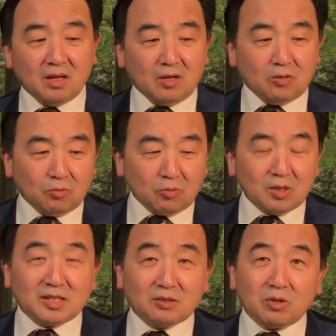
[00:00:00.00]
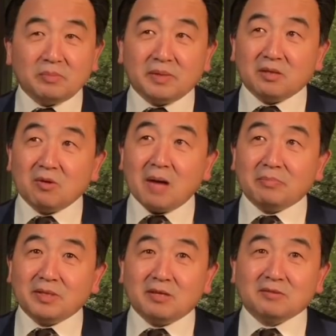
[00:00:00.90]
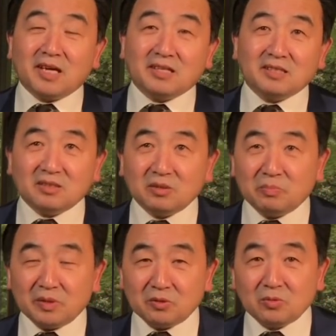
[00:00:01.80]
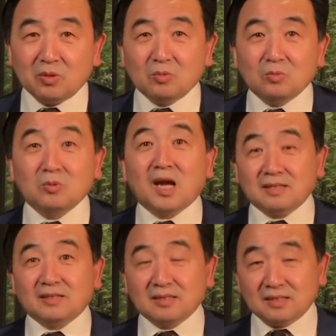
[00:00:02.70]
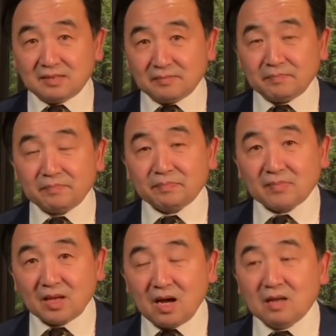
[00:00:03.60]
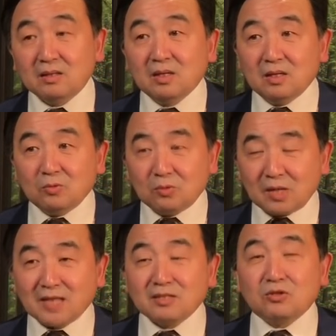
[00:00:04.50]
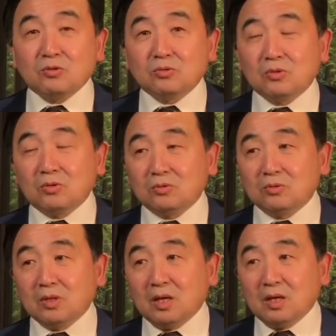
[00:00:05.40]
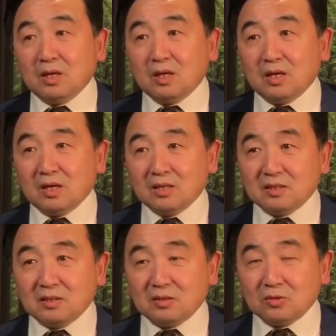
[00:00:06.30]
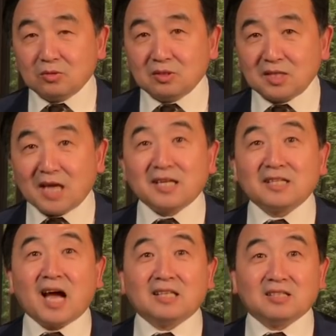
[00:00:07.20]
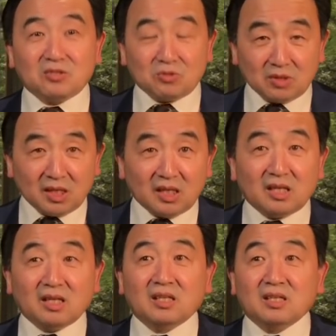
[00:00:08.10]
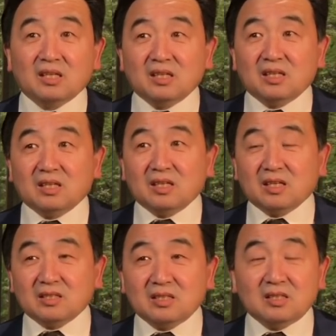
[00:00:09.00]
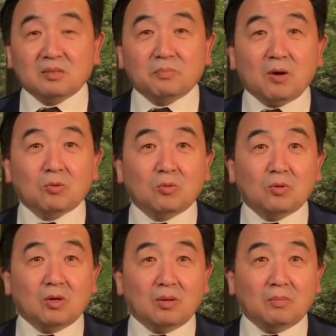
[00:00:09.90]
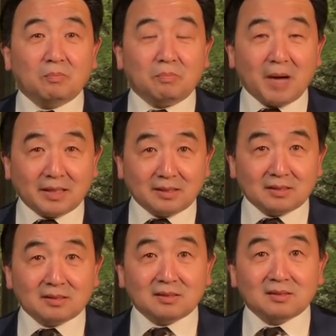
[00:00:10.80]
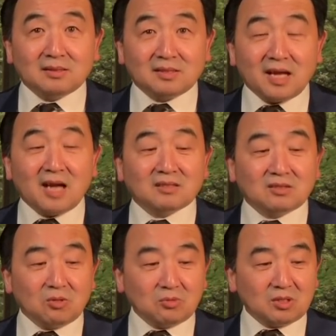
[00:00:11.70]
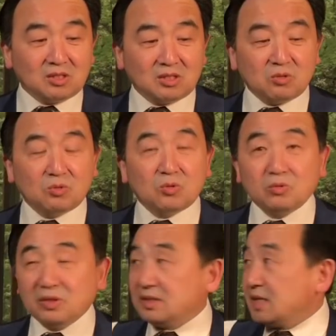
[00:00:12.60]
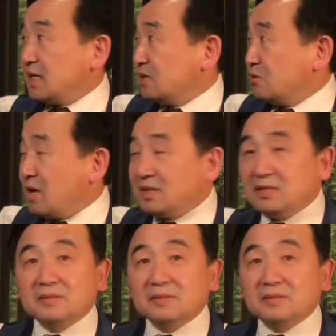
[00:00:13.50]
如果你对比的话，比较典型，比如说乌克兰的人啊，乌克兰的总统。啊，加拿大的总理，呃，其实包括拜登这样，都是受控于这个环境。